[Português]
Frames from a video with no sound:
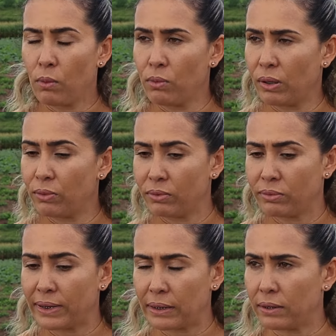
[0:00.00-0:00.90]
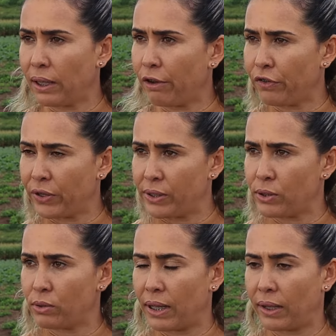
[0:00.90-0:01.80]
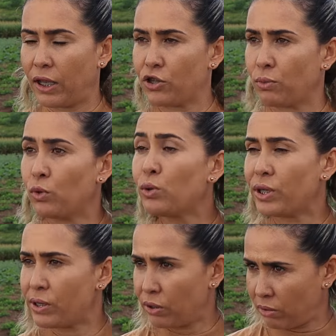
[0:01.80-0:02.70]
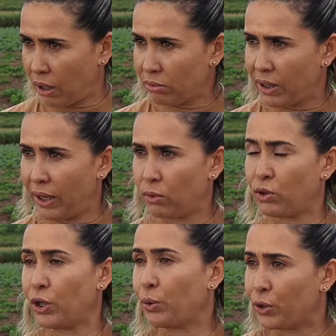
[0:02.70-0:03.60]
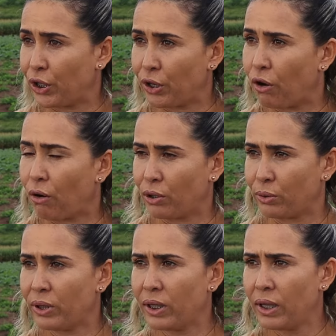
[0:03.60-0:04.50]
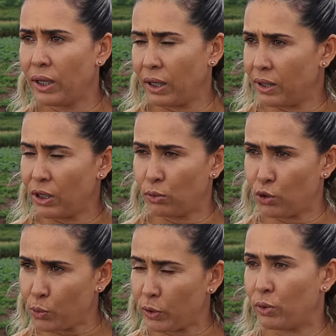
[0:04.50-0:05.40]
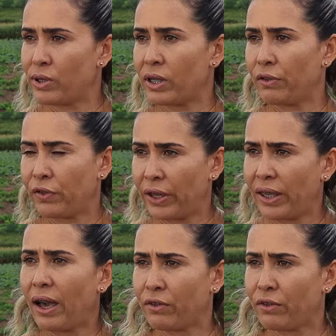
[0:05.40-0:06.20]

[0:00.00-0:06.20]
um, um grande avanço na questão nutricional dele, o teor de óleo óleo, entre outros produtos que vem